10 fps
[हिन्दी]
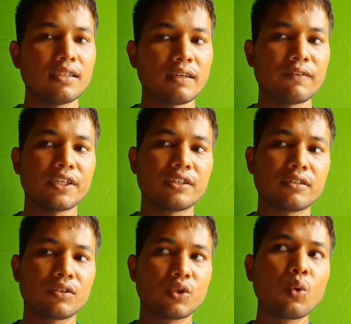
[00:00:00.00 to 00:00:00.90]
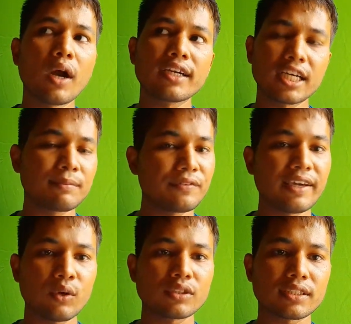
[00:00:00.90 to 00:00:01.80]
या फिर टू हंड्रेड भी
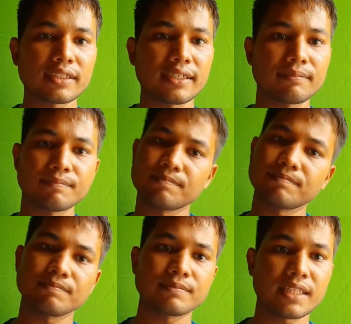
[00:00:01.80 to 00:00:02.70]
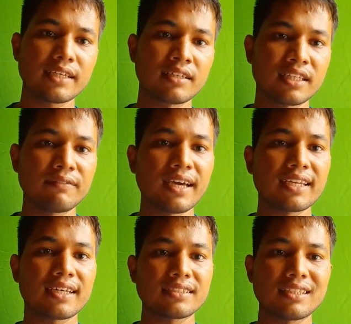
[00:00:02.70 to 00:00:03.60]
फेल हो सकते हैं ठीक
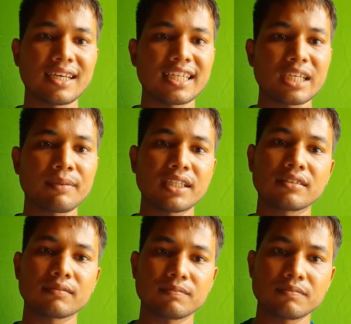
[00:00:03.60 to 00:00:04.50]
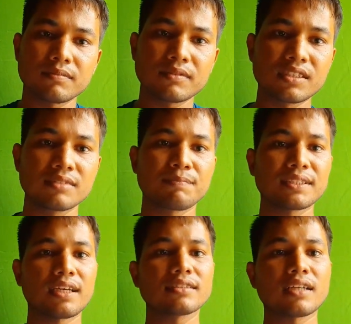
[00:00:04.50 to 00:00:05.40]
रीवैल का रिजल्ट आने के बाद
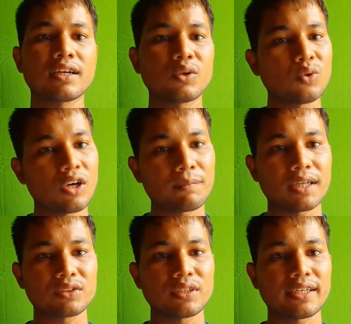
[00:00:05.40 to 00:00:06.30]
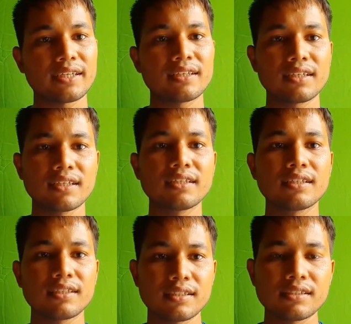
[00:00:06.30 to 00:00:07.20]
पचास साठ लोग और पास हो जाएंगे
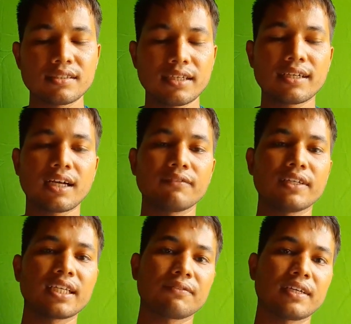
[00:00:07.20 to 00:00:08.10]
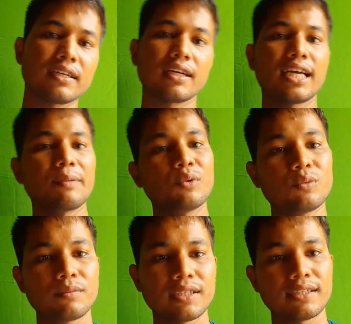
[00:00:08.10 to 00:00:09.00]
ठीक है काफ़ी टफ है आई
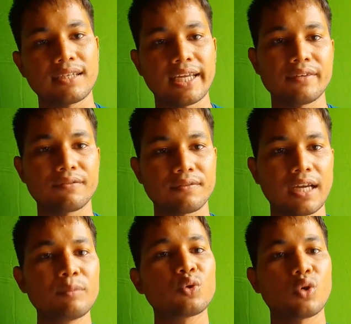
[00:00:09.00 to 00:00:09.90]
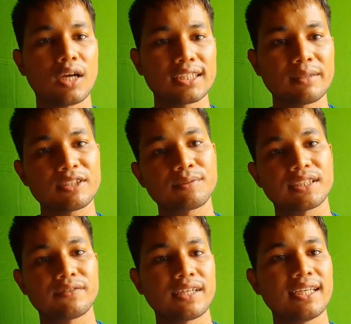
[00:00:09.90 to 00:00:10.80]
में लाइफ आई एम कोलकाता में
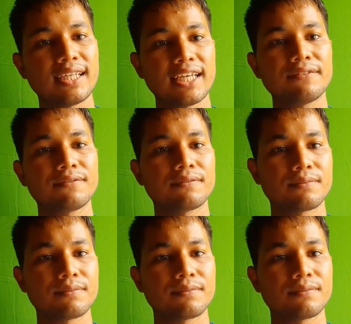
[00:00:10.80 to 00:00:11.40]
स्पेसिफिकली लाइफ